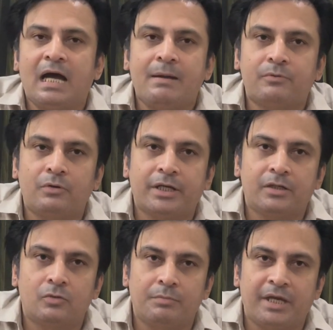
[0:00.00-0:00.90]
आपको एक
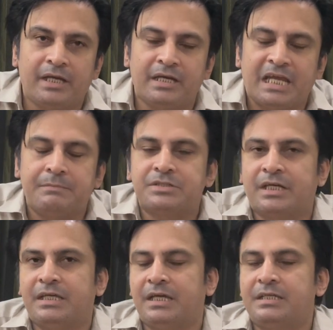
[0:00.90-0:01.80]
डोमेन नेम
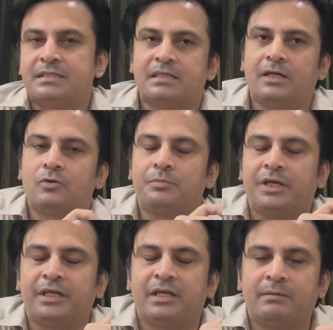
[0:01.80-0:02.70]
चाहिए जिस तरह
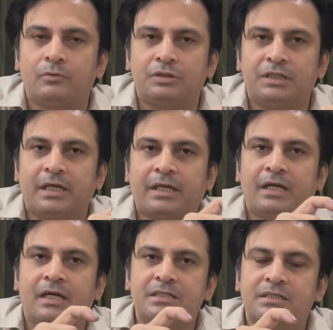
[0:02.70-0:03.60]
डोमेन नेम होती है कि
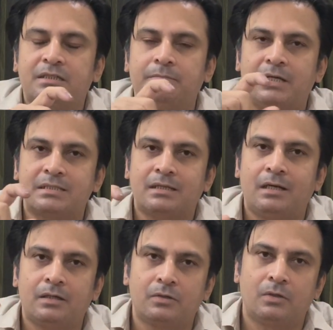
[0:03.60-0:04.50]
अरशद
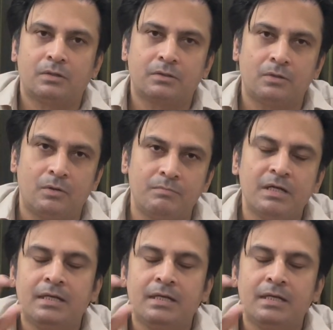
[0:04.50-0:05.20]
बाज़ार डॉट कॉम